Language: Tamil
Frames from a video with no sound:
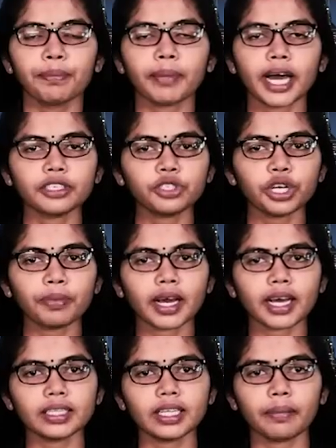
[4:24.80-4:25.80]
மற்றொரு
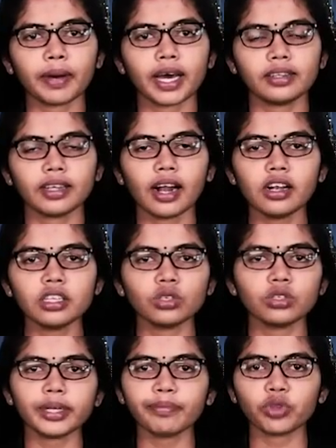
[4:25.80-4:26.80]
பக்கத்தில் பார்த்தால்
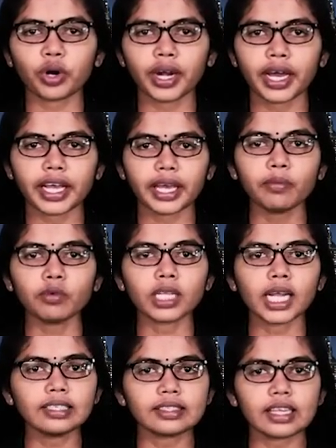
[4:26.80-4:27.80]
யுத்தம் தொடங்கி
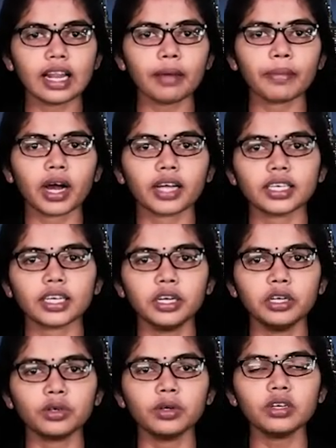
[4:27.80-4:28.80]
முதல் சில
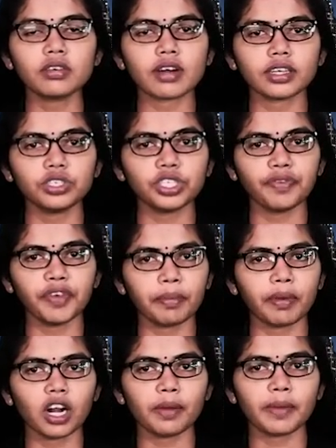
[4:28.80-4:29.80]
மாதங்களுக்குள் ரஷ்ய
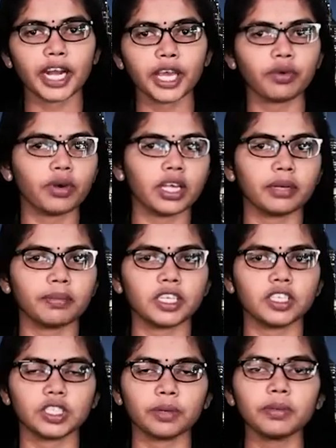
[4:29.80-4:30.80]
விமானப்படை
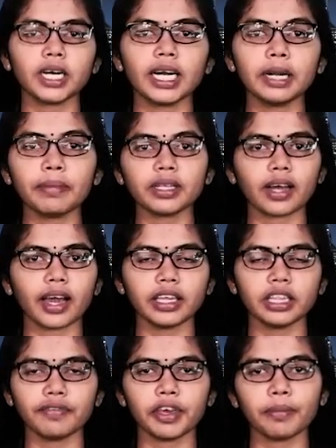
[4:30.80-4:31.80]
குறைந்தபட்சம்
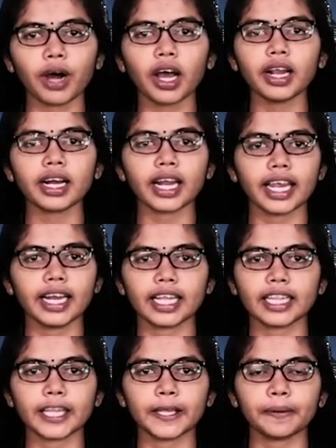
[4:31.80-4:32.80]
எண்பத்தைந்து விமானங்களை
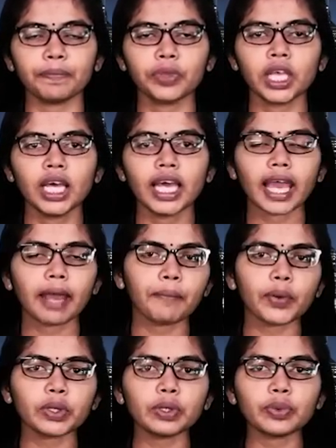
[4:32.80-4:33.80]
இழந்தது
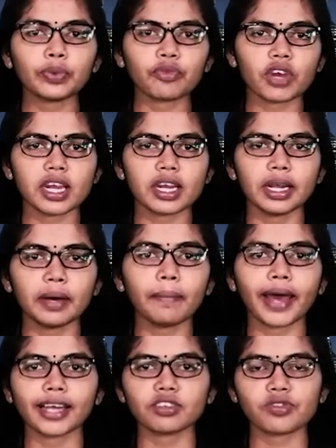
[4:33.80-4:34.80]
இப்போது
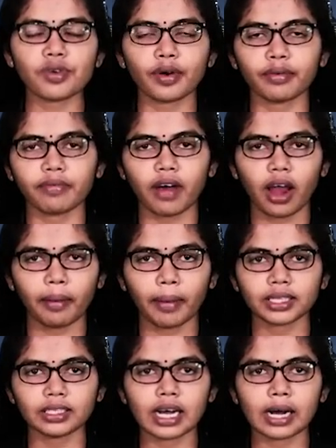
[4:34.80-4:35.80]
உக்ரைனிடம் பேட்ரியோட் வான்
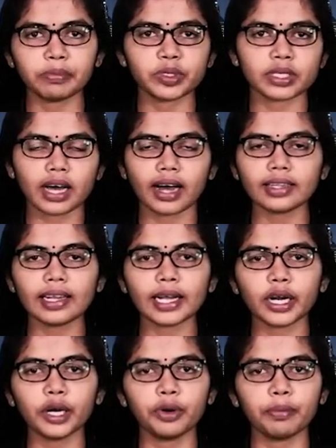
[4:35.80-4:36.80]
பாதுகாப்பு
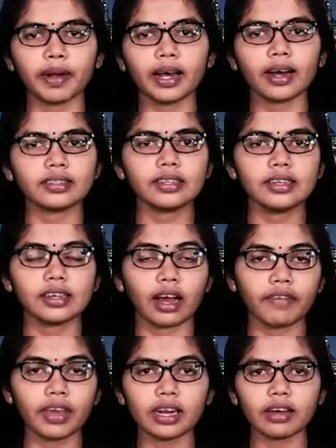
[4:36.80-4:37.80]
சாதனங்கள் உட்பட
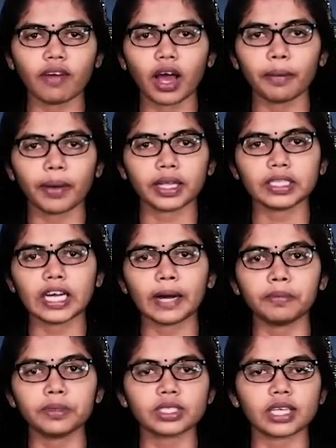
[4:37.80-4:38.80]
அதிநவீன வான்
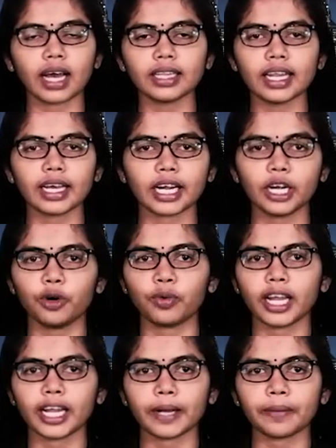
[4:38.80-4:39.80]
பாதுகாப்பு சாதனங்கள்
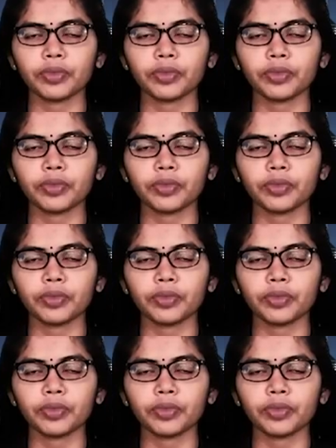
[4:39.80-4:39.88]
உள்ளன